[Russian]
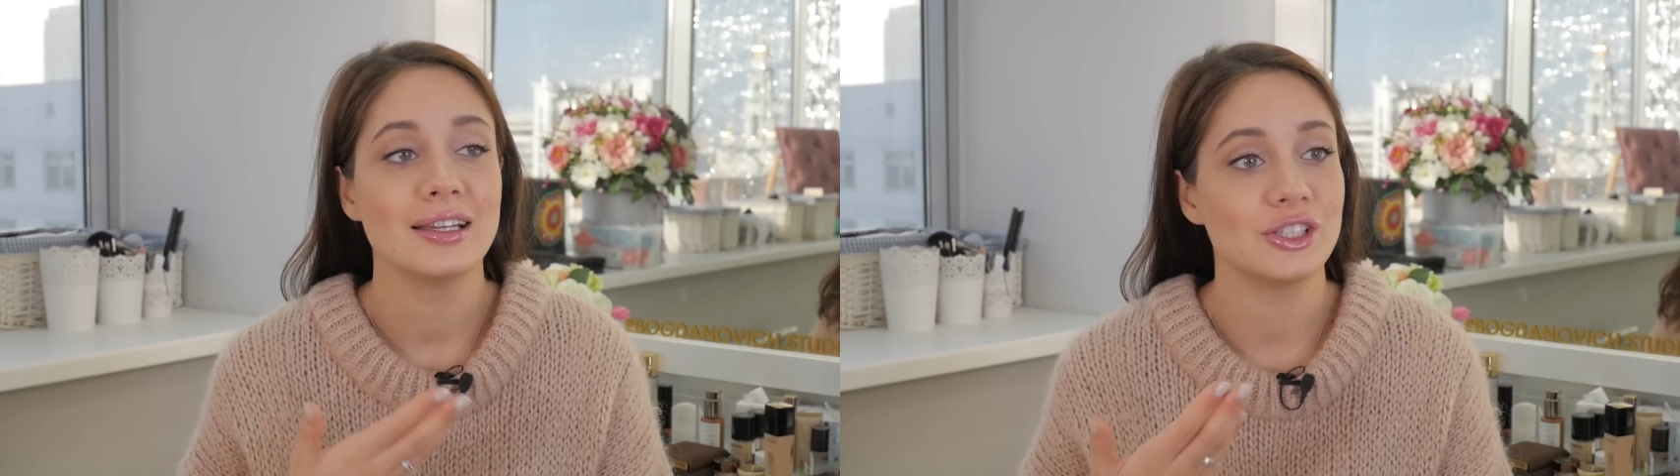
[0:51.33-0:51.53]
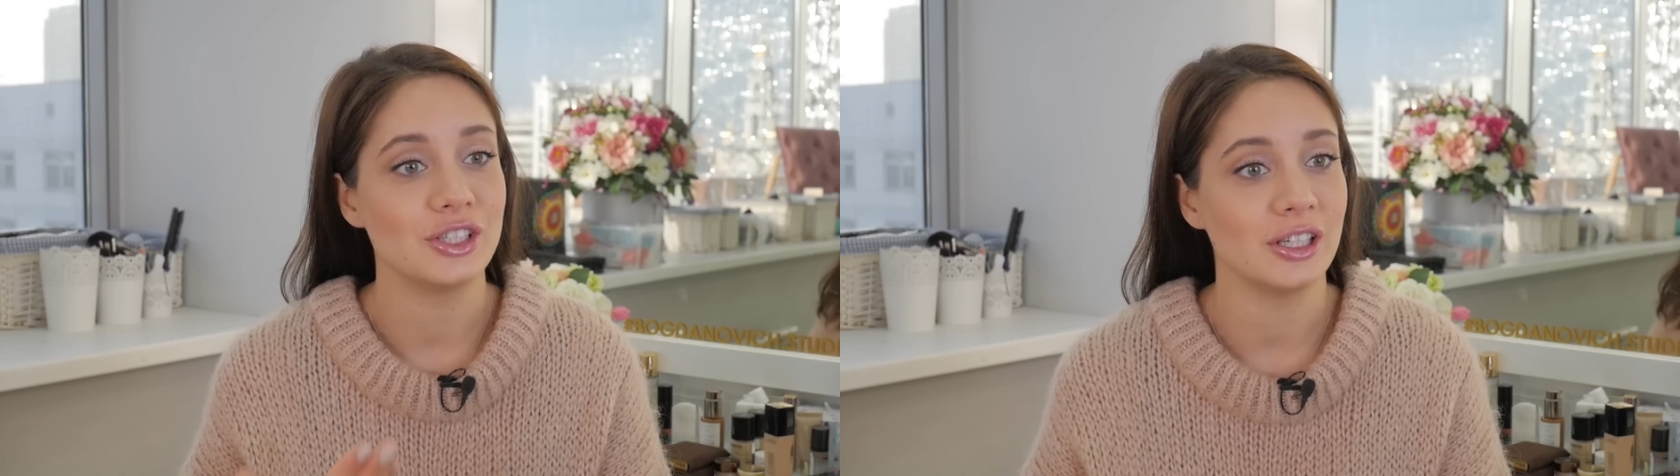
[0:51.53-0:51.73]

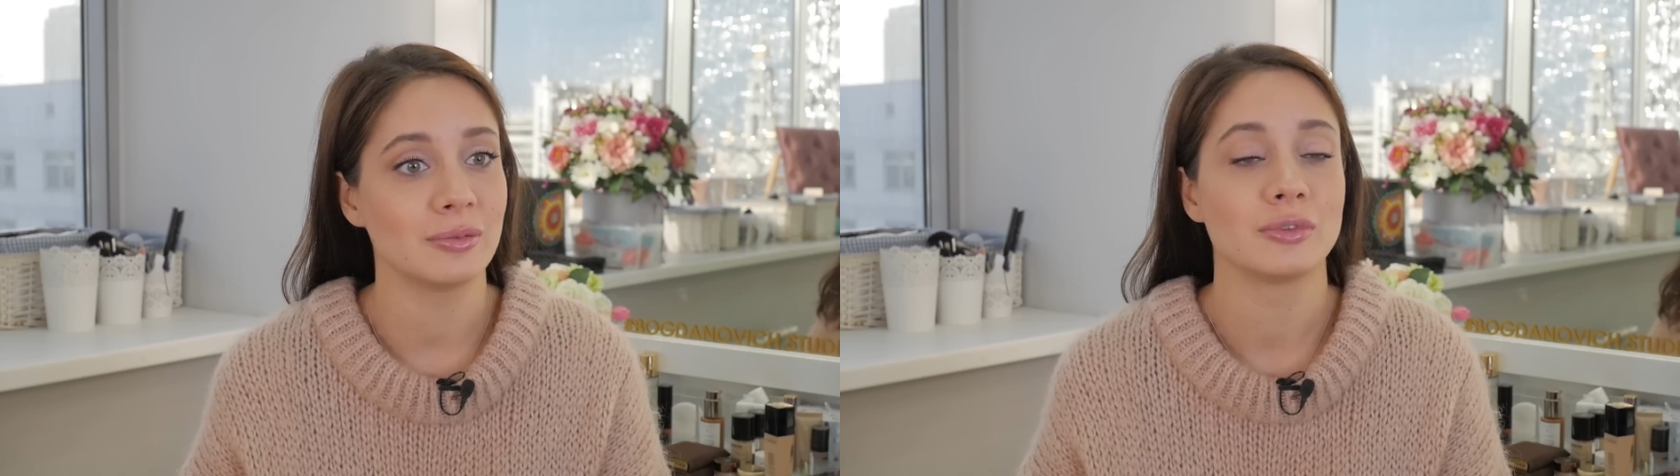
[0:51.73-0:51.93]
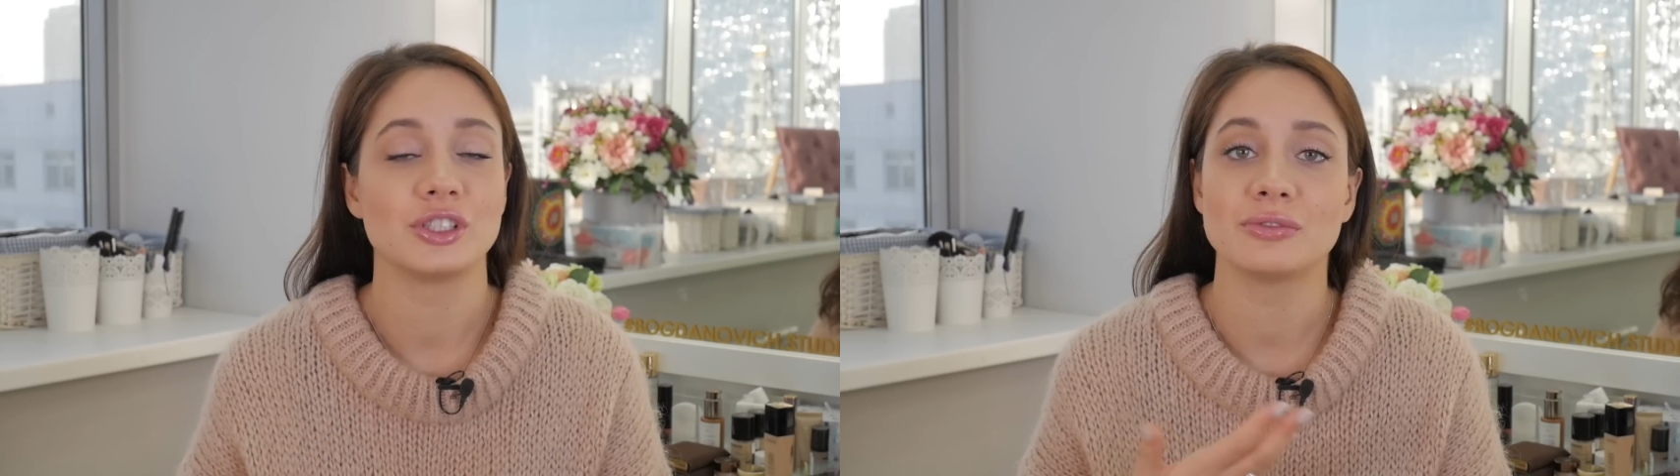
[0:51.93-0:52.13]

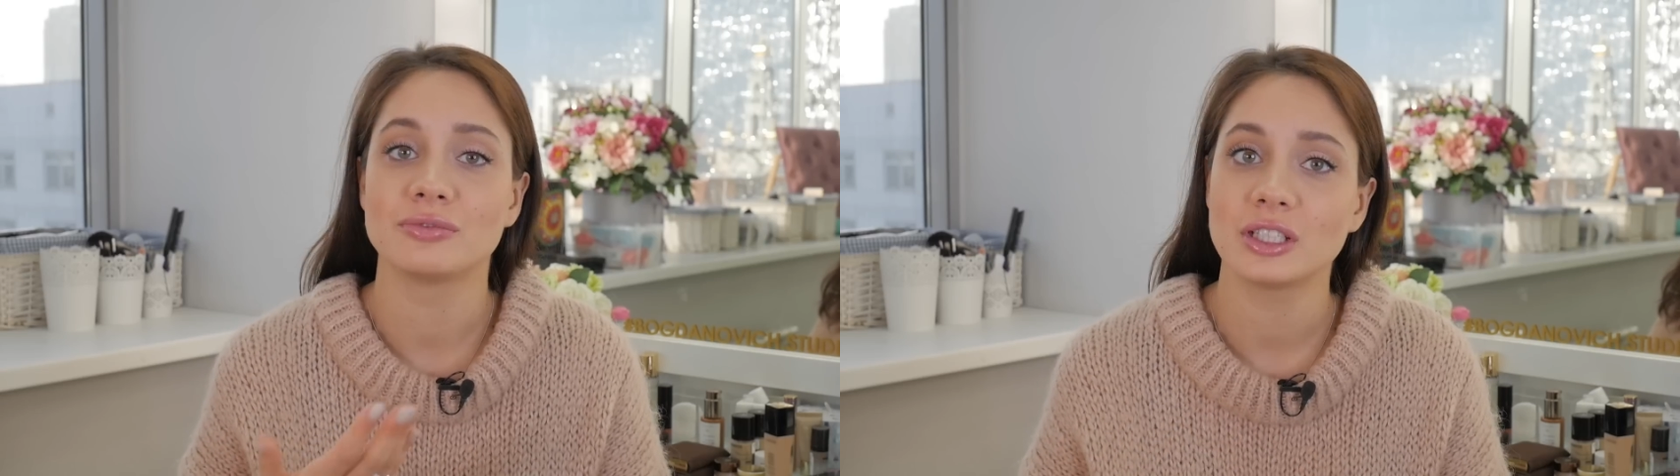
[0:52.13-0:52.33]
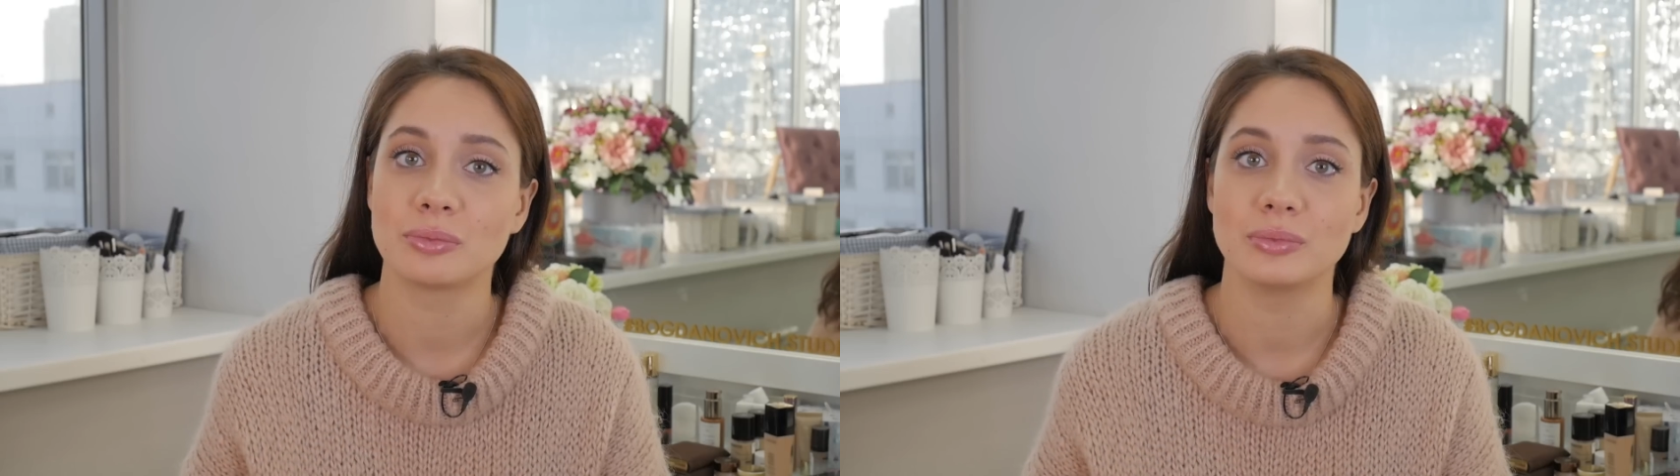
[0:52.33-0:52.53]
чем, чем
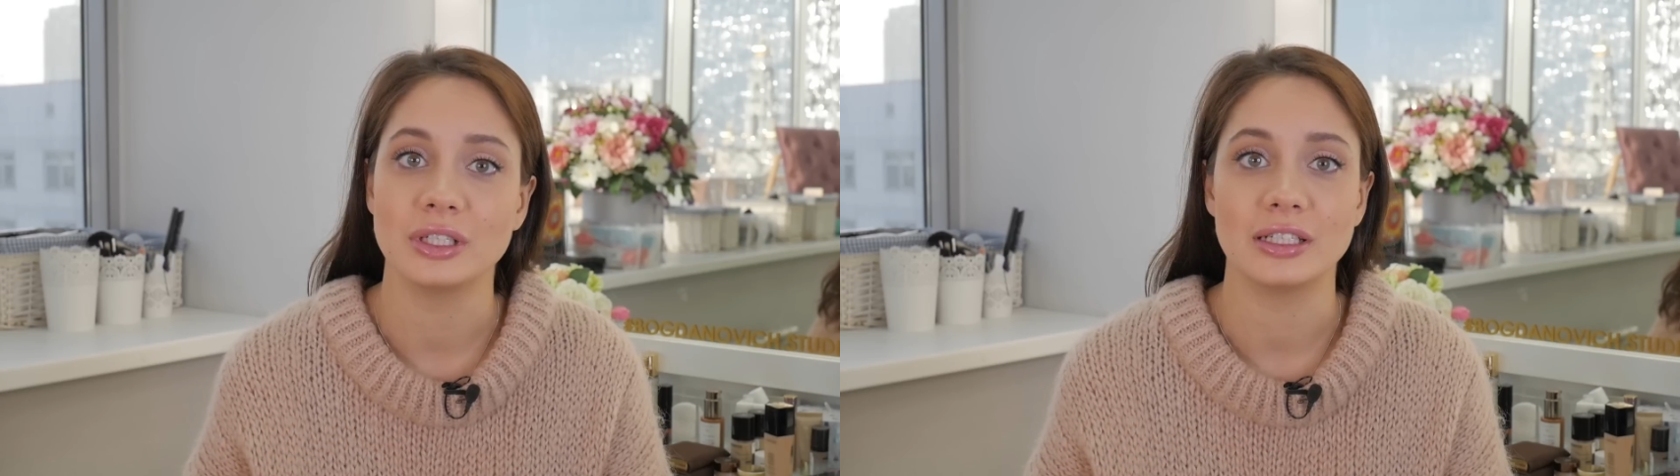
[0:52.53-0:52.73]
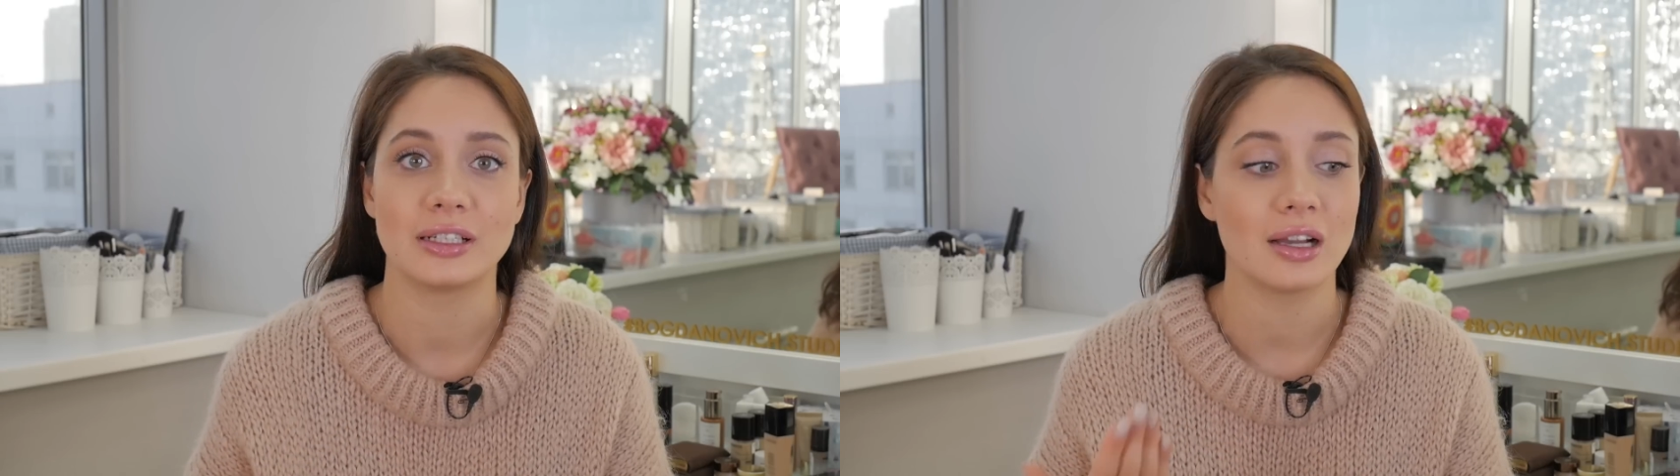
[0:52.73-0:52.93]
вы их
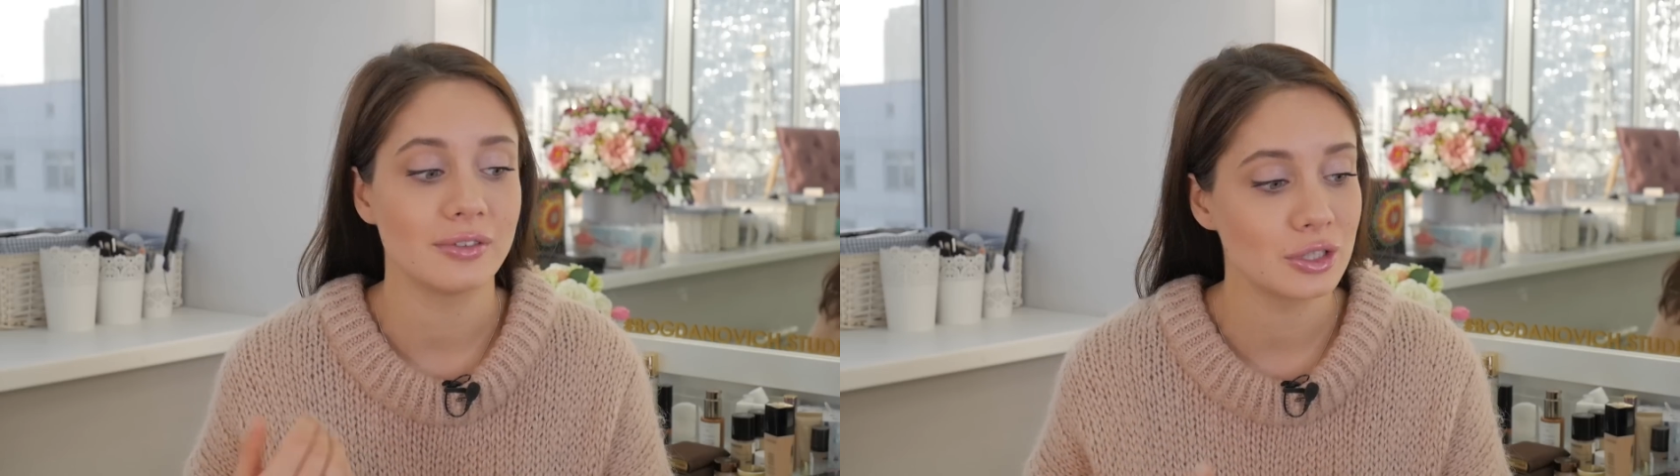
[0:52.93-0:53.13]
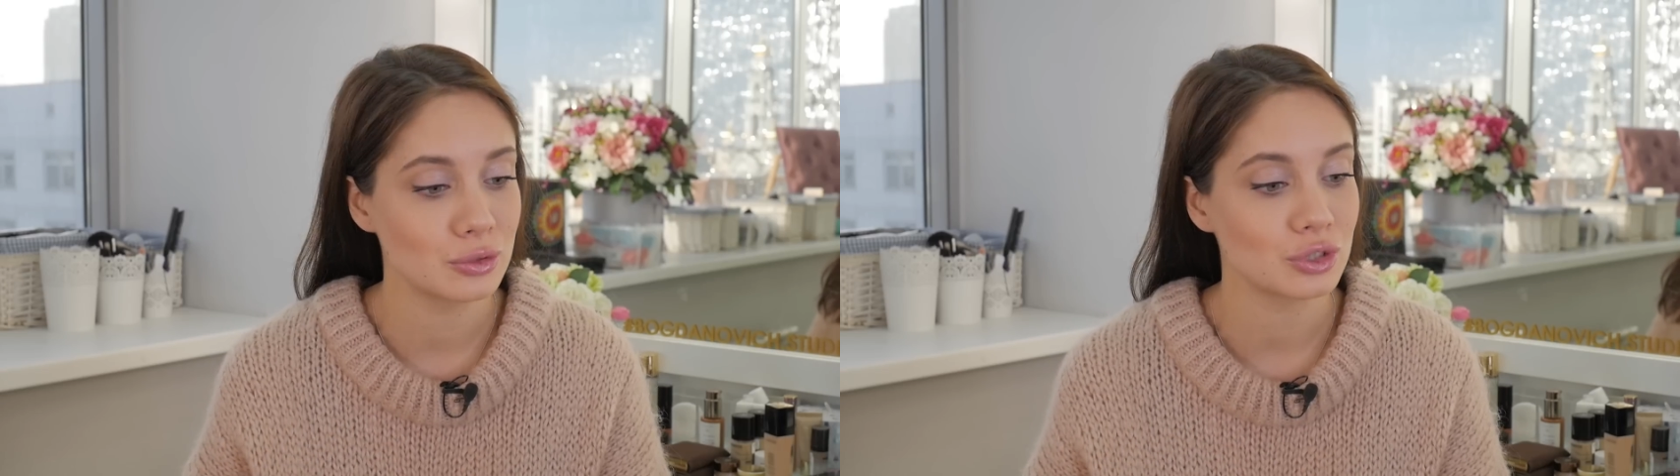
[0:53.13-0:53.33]
мыли, как
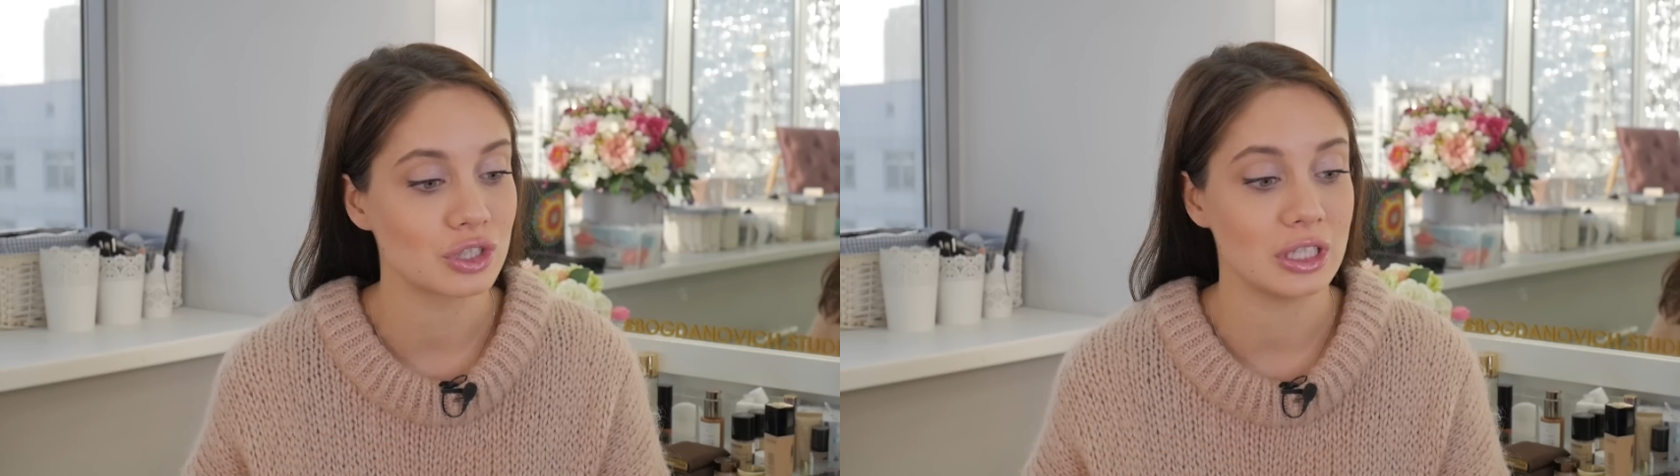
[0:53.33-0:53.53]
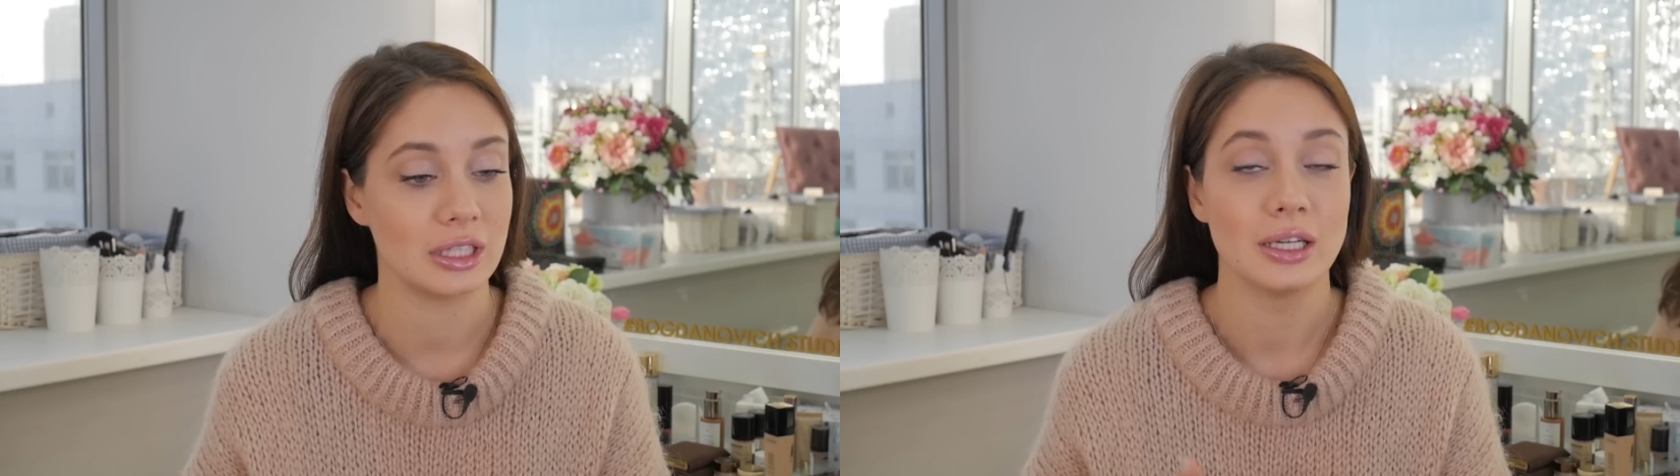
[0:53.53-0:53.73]
вы их
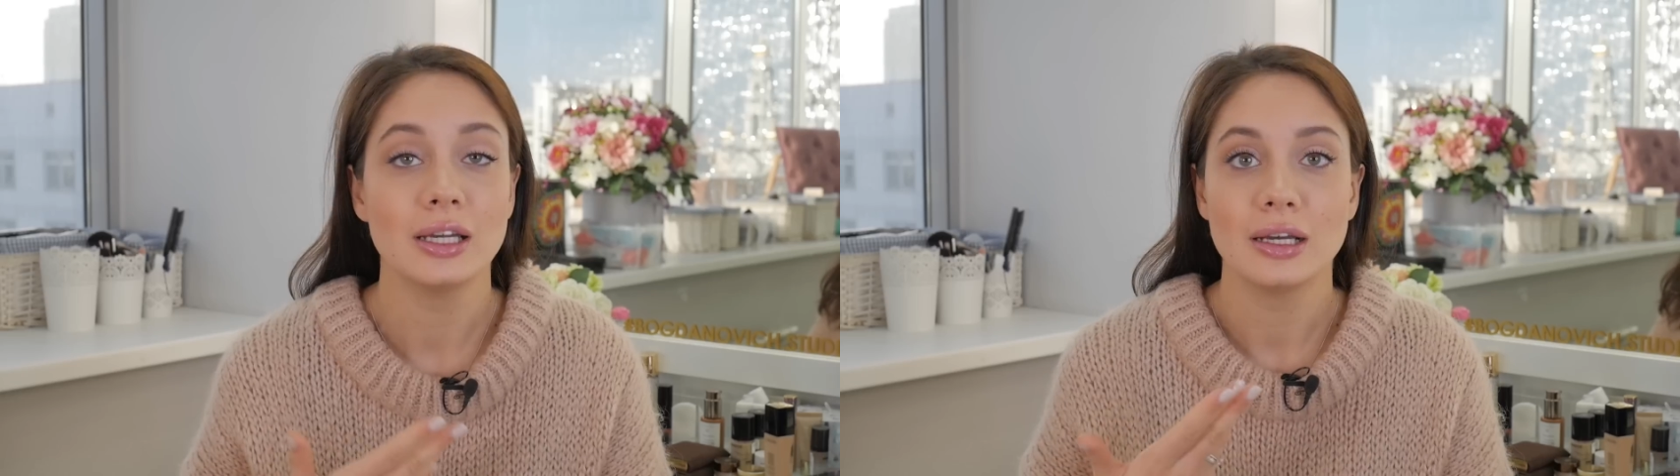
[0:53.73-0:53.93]
сушили,